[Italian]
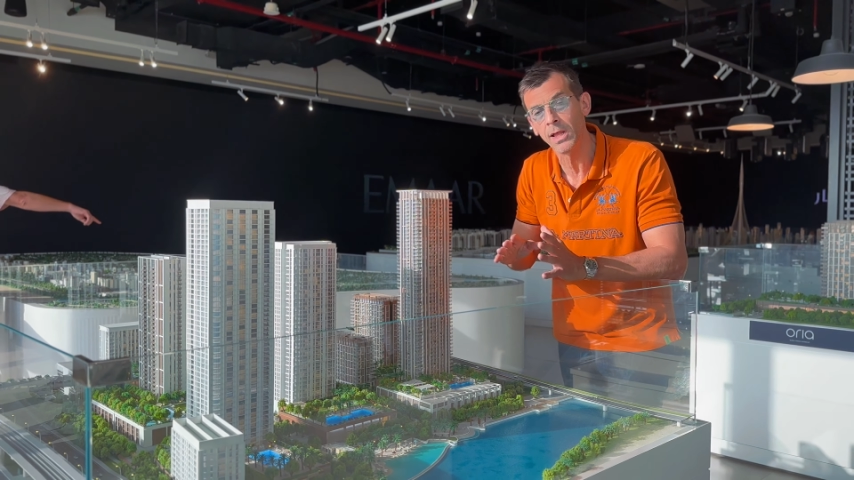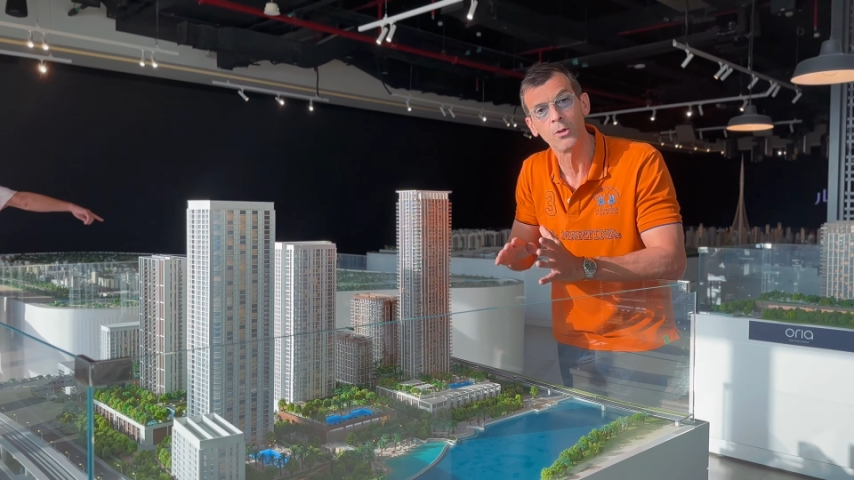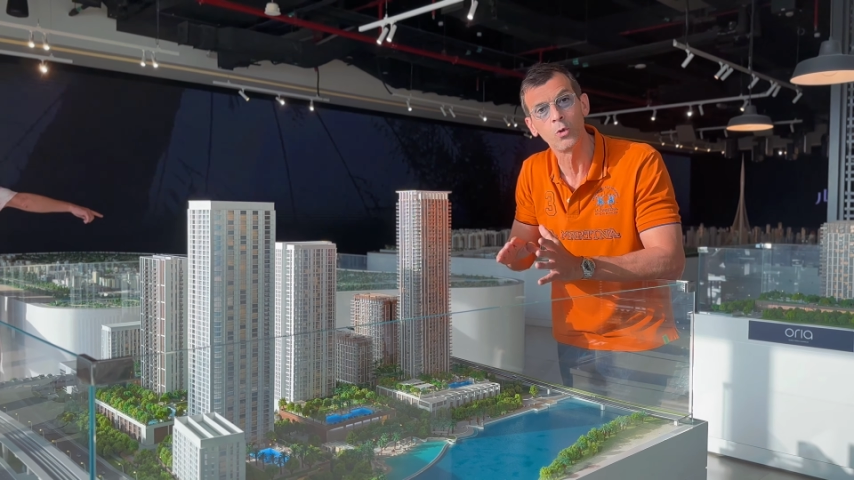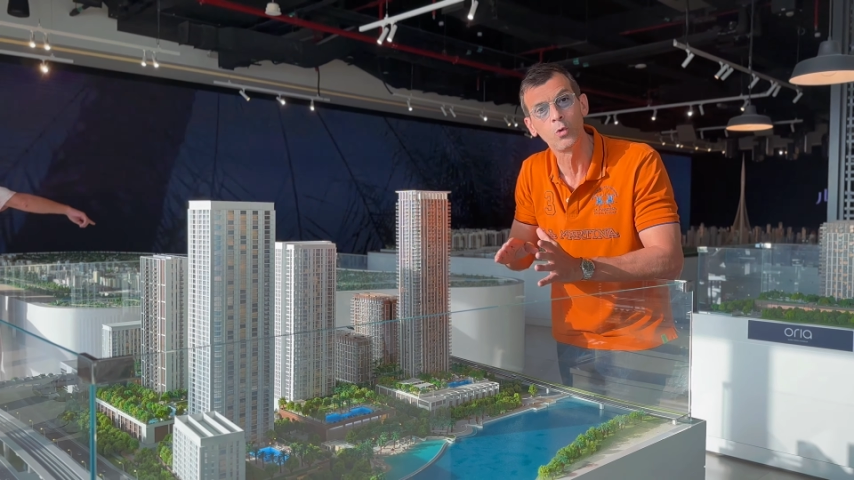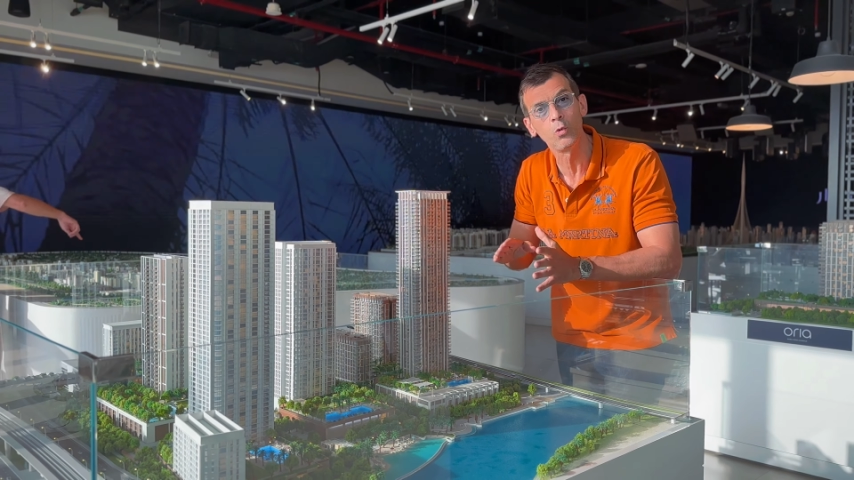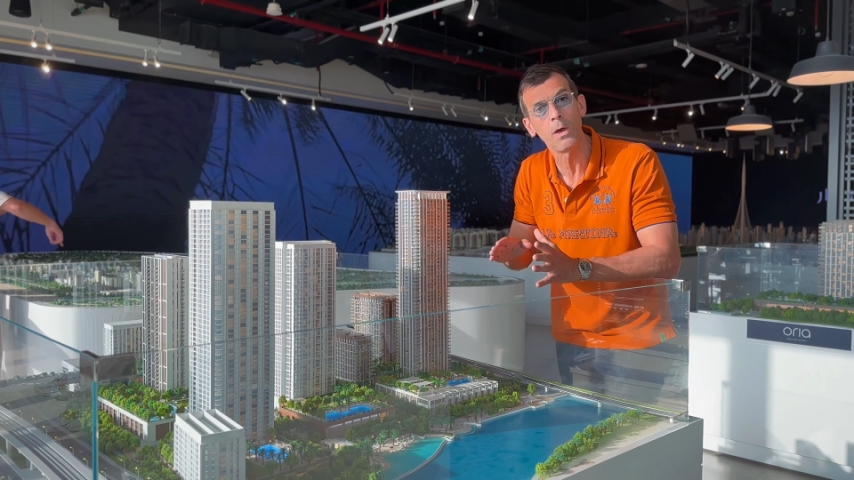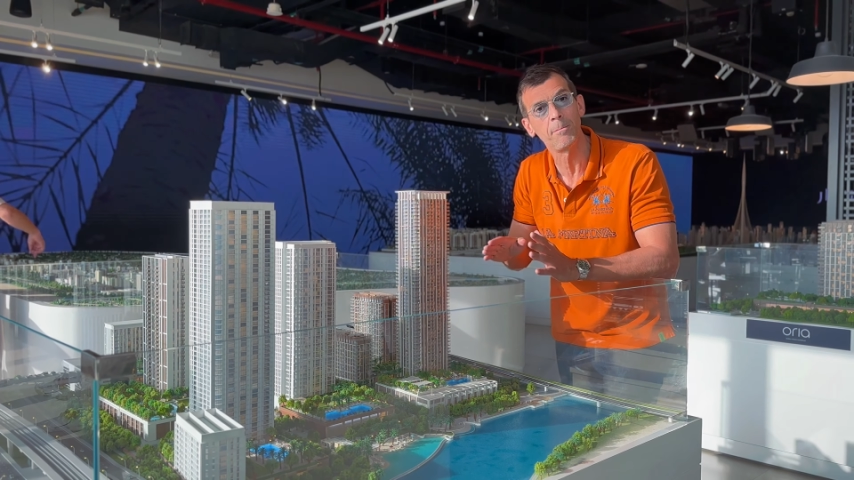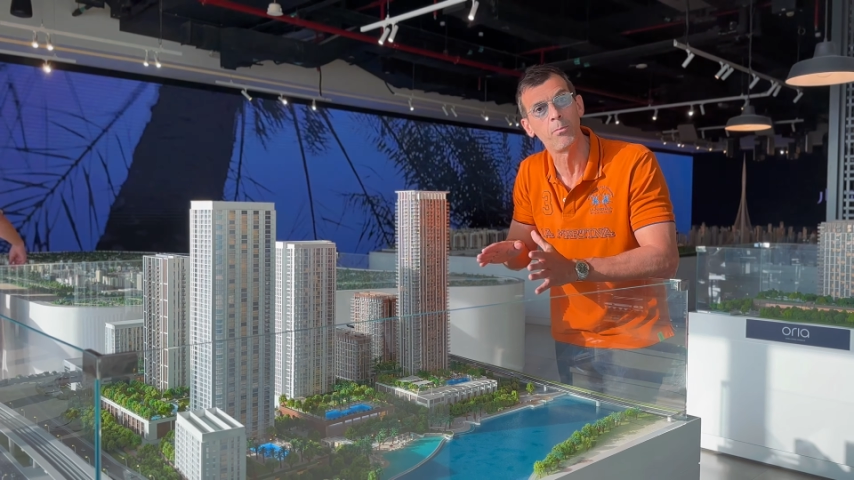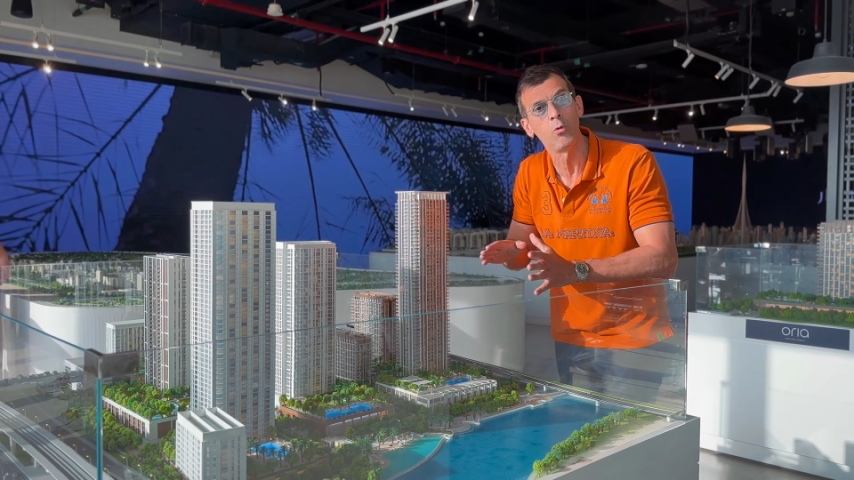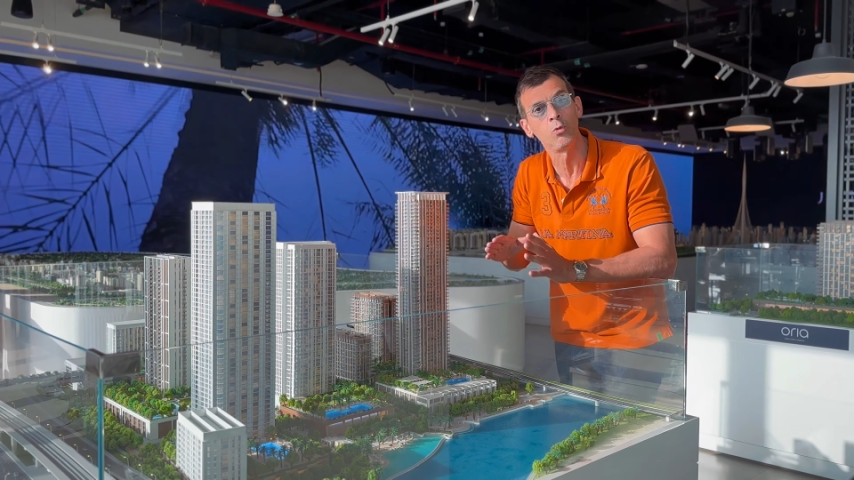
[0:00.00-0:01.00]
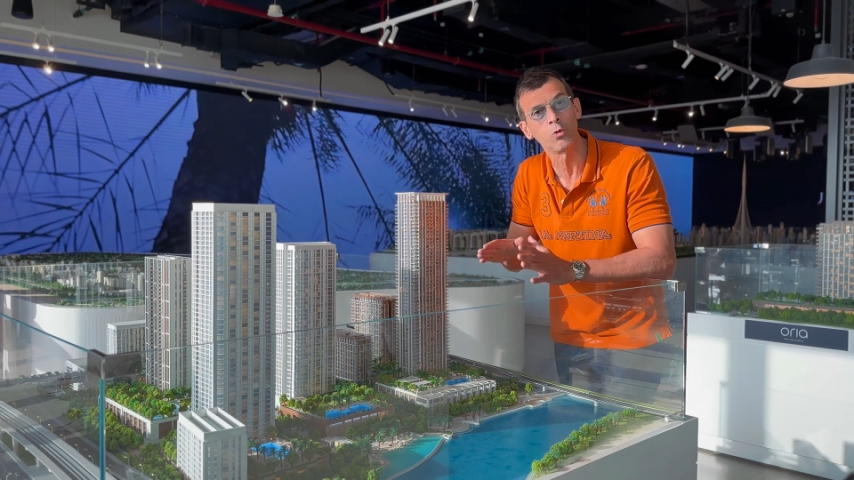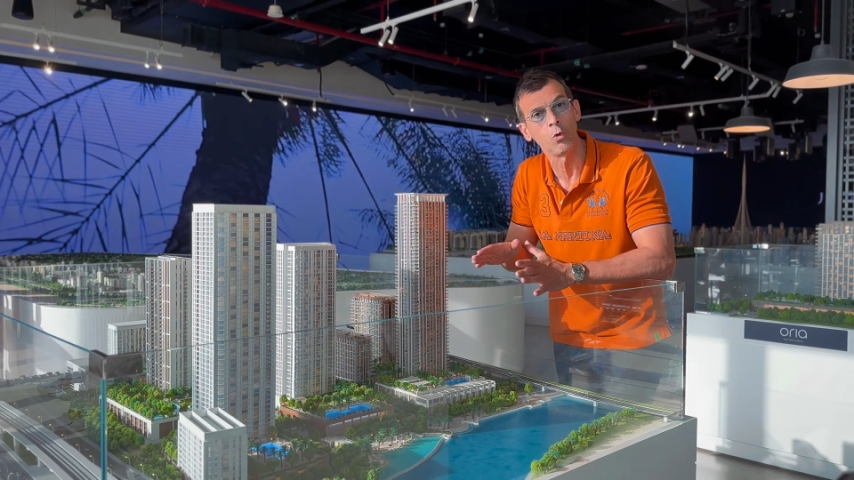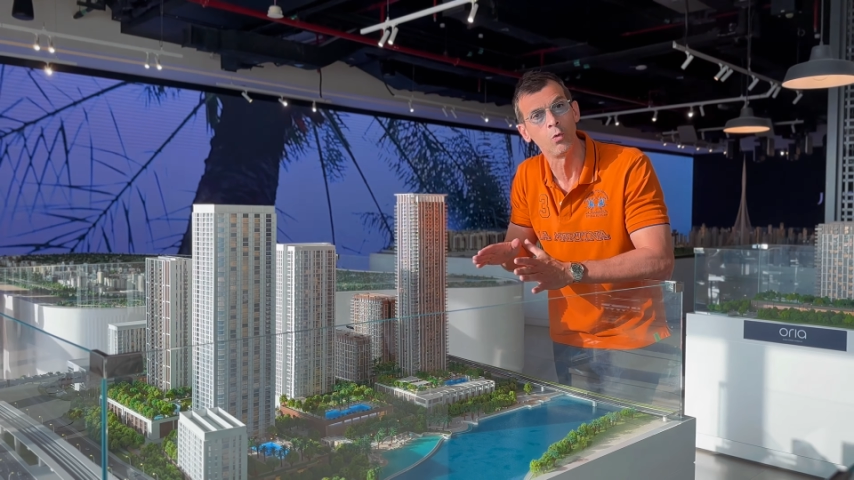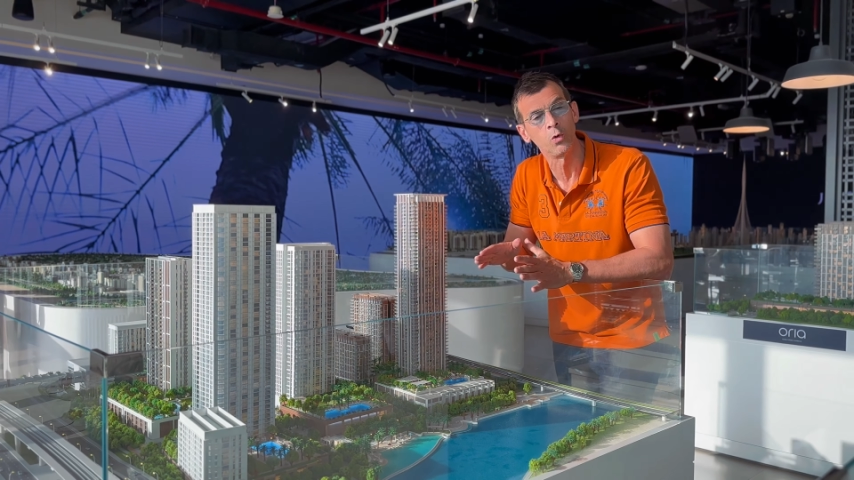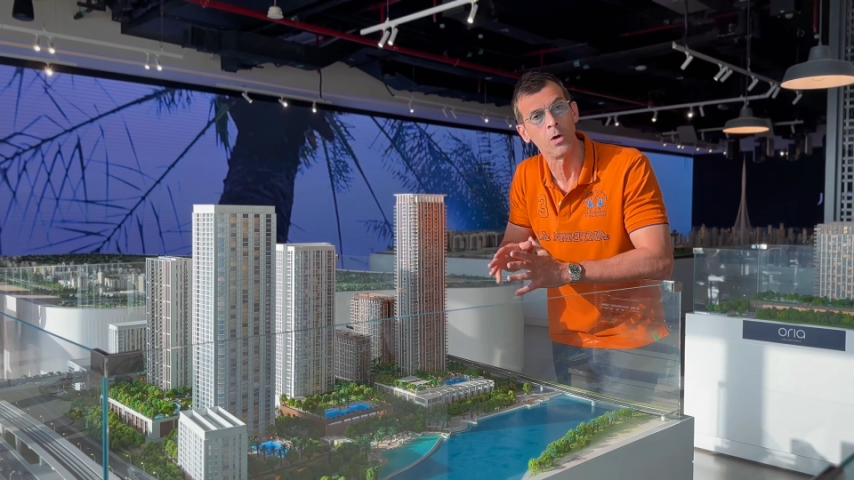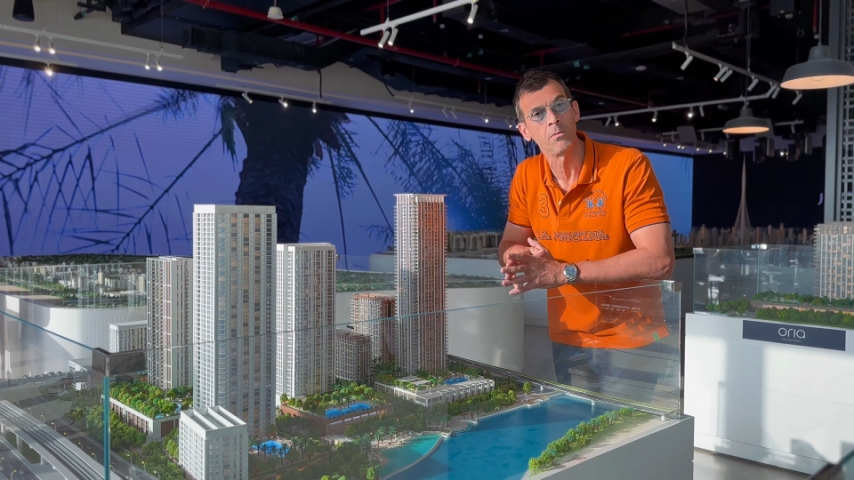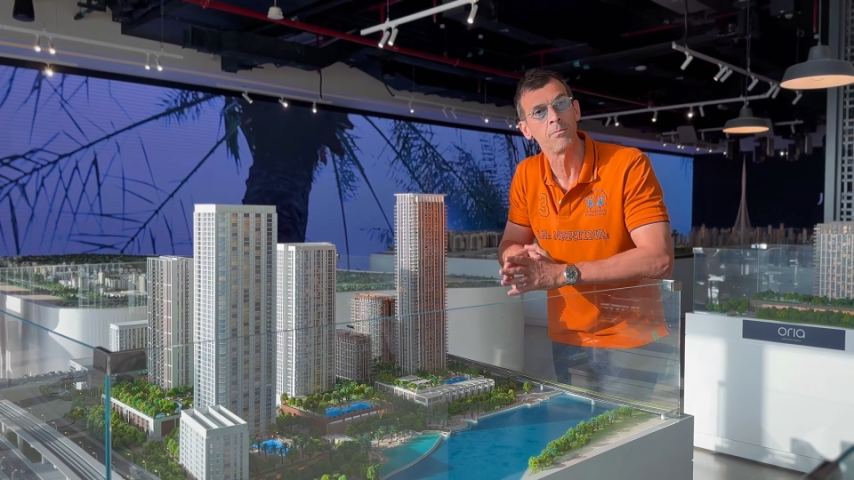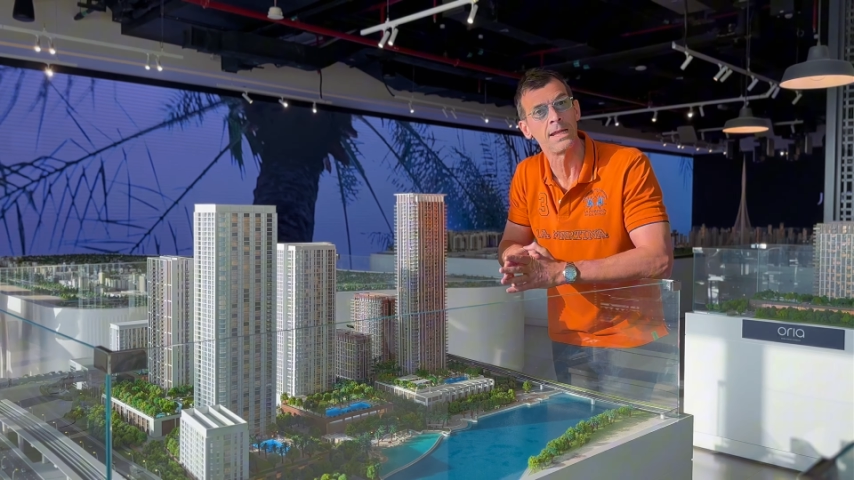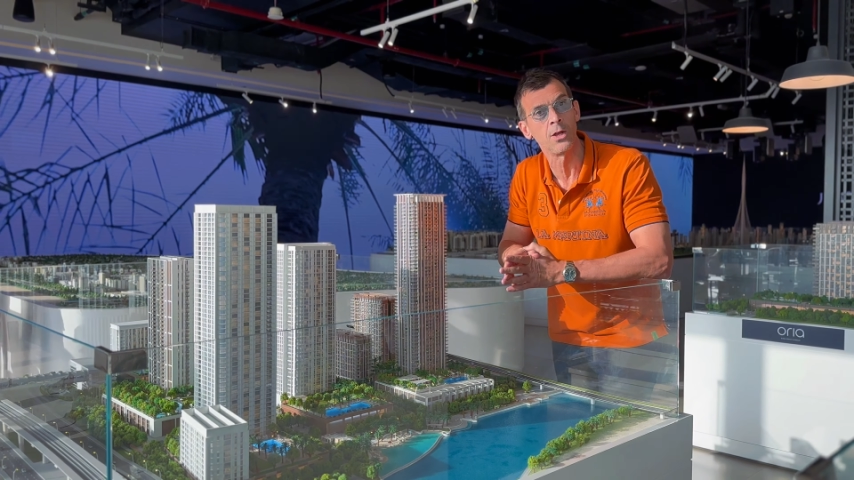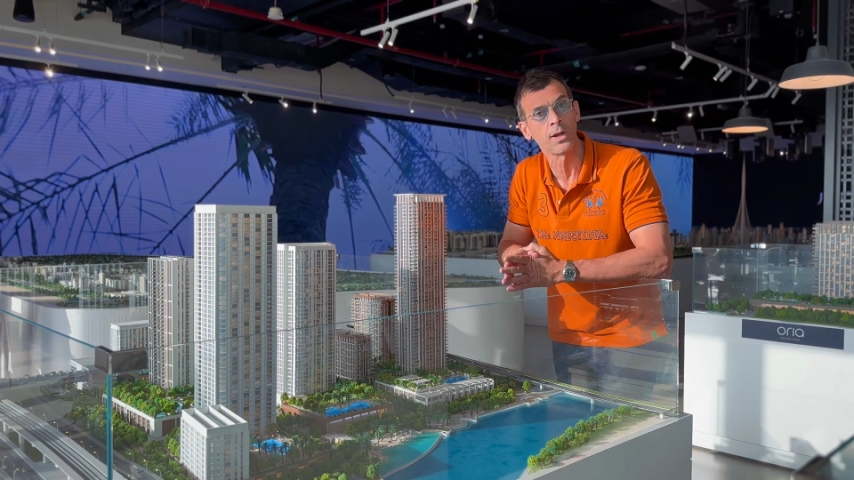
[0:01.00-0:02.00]
2.1
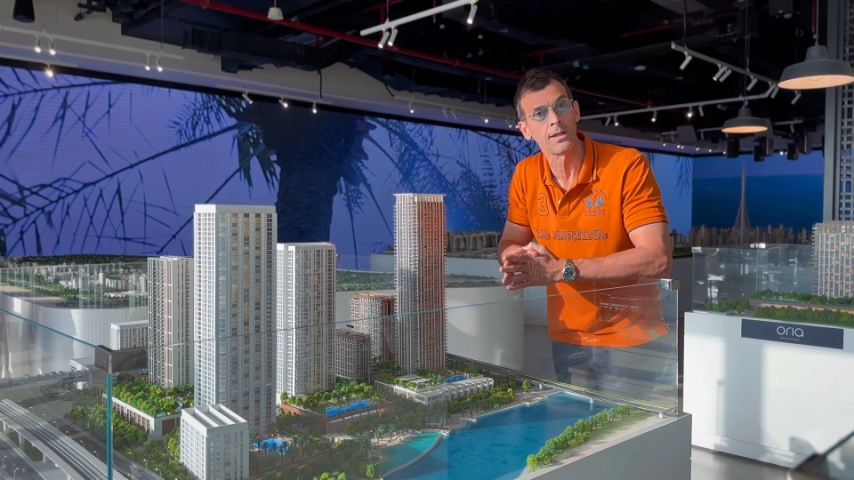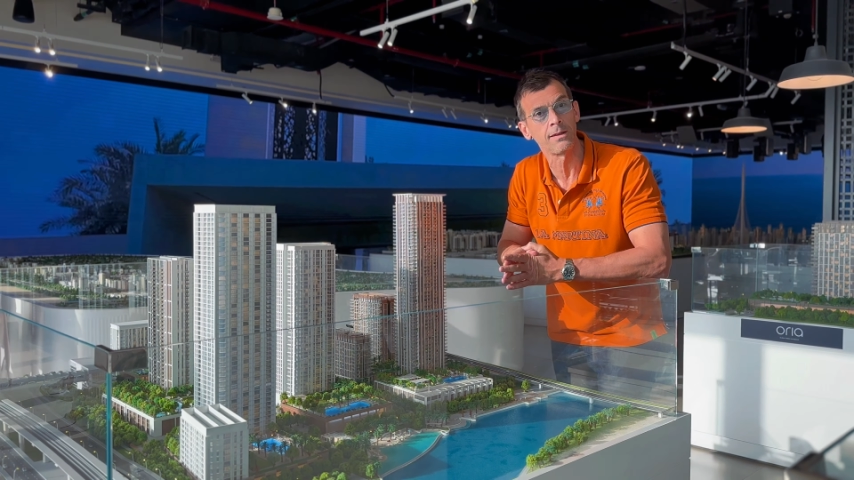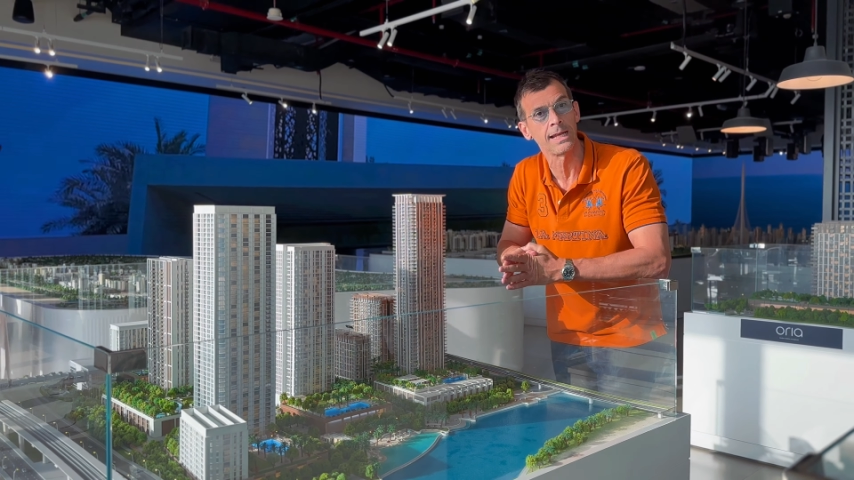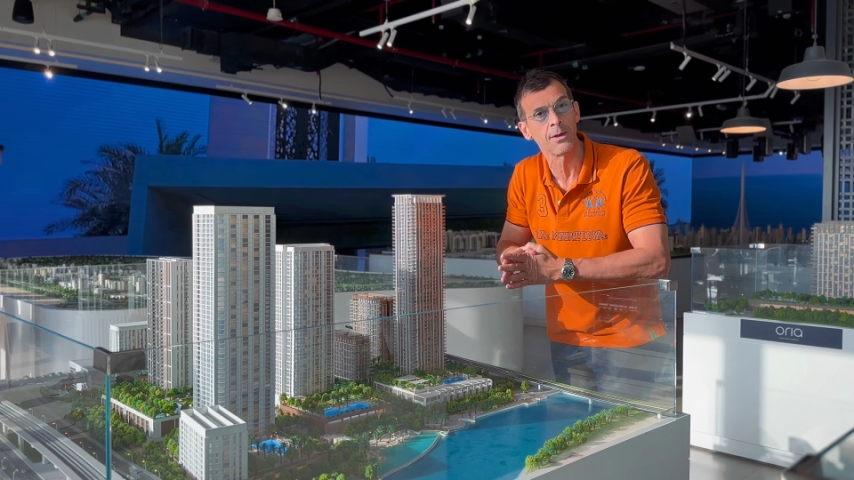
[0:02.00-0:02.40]
milioni di lire,